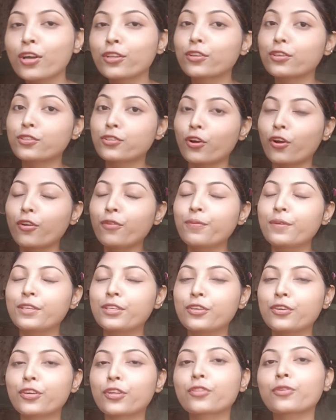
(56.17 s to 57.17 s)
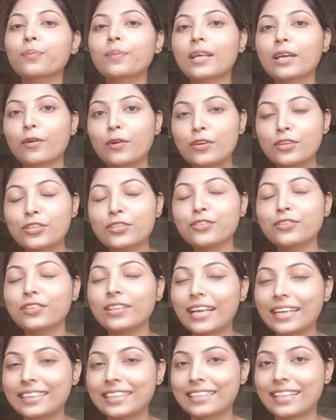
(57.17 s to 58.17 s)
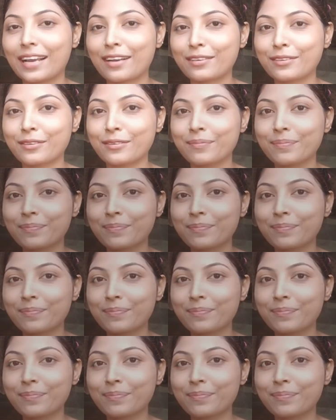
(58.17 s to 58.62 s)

তো চলো ভিডিওটা তোমরা কন্টিনিউ দেখতে থাকো